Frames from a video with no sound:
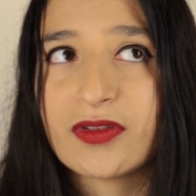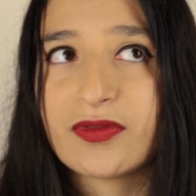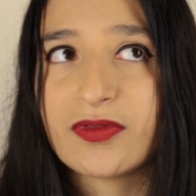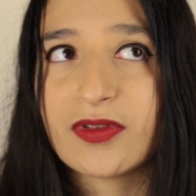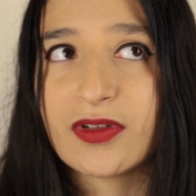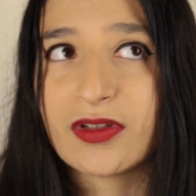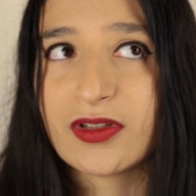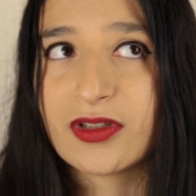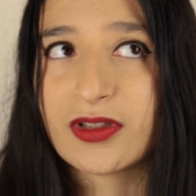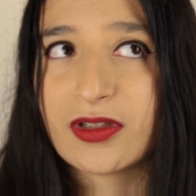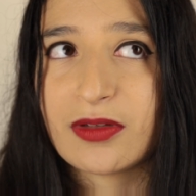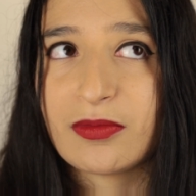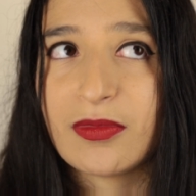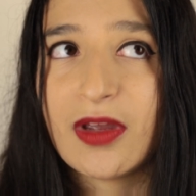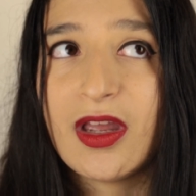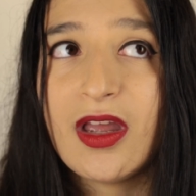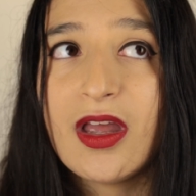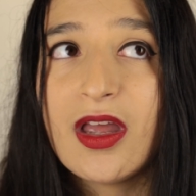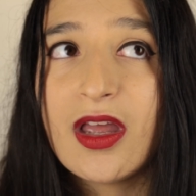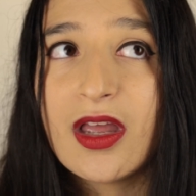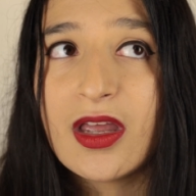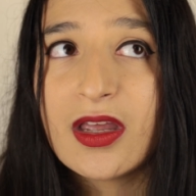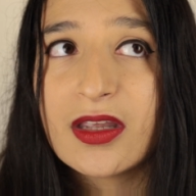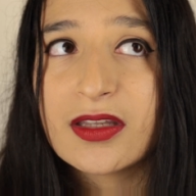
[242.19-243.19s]
enfin j'aime,
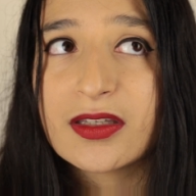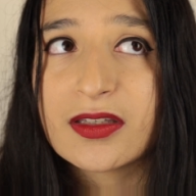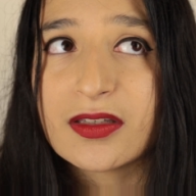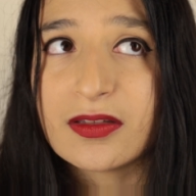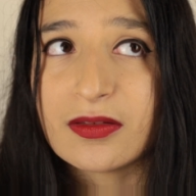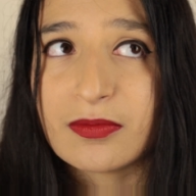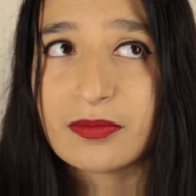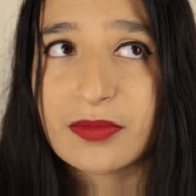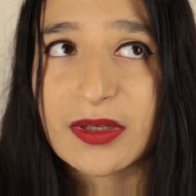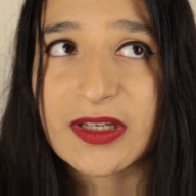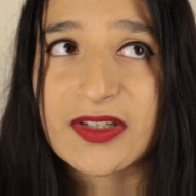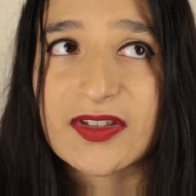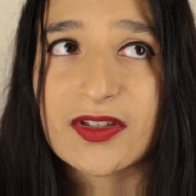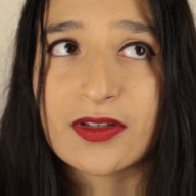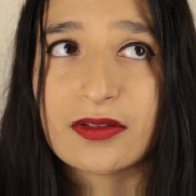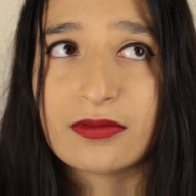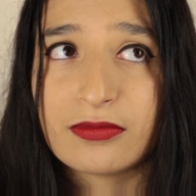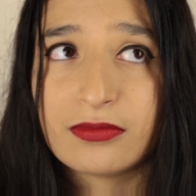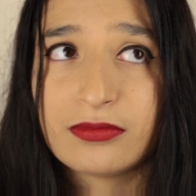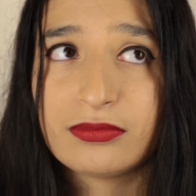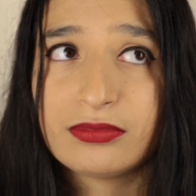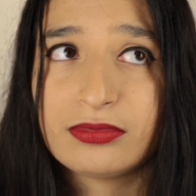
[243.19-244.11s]
ils n'aiment personne.